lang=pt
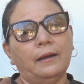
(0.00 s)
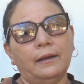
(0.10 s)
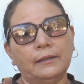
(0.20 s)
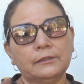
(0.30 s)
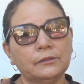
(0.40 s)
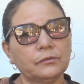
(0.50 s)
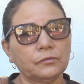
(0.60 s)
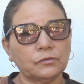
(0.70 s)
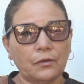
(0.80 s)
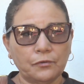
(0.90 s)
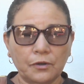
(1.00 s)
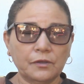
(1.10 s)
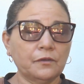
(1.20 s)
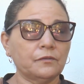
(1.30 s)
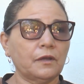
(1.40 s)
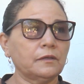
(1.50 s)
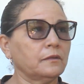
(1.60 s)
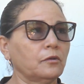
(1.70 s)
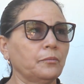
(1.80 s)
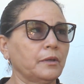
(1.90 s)
Aí só foi isso,
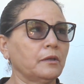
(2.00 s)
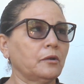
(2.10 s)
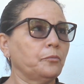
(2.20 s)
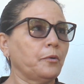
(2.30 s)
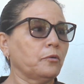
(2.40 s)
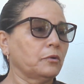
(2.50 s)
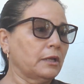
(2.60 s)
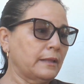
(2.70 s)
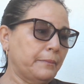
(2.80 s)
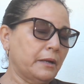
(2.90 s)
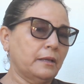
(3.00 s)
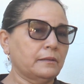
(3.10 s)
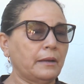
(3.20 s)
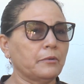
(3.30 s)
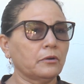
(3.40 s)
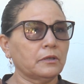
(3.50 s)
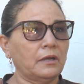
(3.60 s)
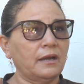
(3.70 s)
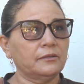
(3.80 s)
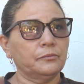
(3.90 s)
aí também eu procurei até para ele, tá
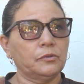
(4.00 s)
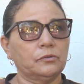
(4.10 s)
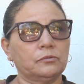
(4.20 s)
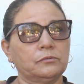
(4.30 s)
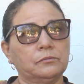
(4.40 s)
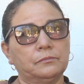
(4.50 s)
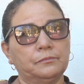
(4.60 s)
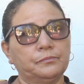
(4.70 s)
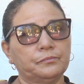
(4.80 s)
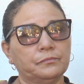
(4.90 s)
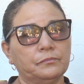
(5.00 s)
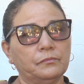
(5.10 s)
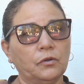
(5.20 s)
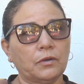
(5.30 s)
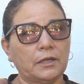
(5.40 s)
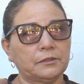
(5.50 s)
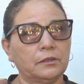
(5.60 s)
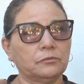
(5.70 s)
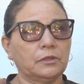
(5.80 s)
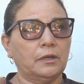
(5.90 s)
bloqueado meu, meu
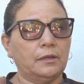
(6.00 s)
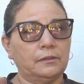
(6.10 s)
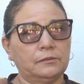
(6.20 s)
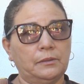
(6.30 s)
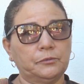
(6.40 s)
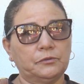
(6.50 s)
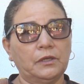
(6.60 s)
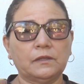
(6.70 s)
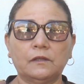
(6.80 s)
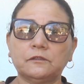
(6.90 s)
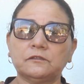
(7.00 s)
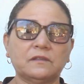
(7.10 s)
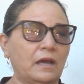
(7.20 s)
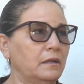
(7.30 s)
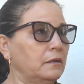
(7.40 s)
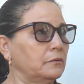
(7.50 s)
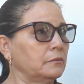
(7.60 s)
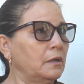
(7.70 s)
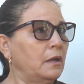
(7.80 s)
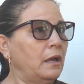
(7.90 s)
cartão de, de aposento, ele disse, tá não.
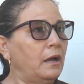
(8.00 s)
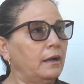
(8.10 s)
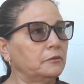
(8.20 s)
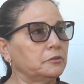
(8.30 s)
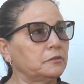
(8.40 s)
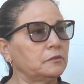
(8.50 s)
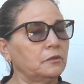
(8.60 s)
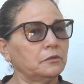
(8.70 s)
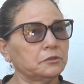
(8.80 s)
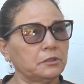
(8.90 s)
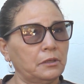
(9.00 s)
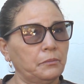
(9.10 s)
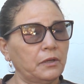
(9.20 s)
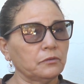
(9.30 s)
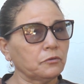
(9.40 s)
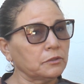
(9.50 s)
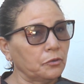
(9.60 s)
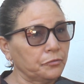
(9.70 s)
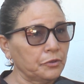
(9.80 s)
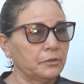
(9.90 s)
Aí eu disse assim, oxê, mas quando
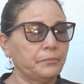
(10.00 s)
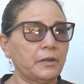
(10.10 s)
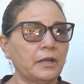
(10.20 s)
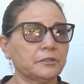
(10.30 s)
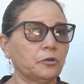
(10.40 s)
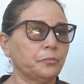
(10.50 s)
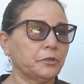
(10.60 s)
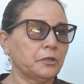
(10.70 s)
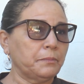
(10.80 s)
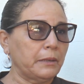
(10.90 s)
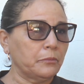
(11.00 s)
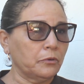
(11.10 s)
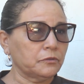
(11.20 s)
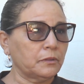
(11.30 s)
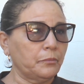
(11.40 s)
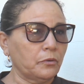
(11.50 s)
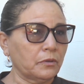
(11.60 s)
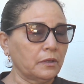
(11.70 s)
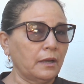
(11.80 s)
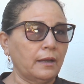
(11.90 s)
eu fiz empréstimo, eu pedi para a moça
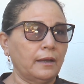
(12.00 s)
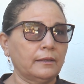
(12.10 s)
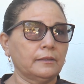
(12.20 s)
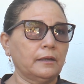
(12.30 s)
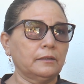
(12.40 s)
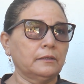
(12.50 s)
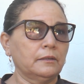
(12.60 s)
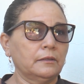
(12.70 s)
bloquear, e ela,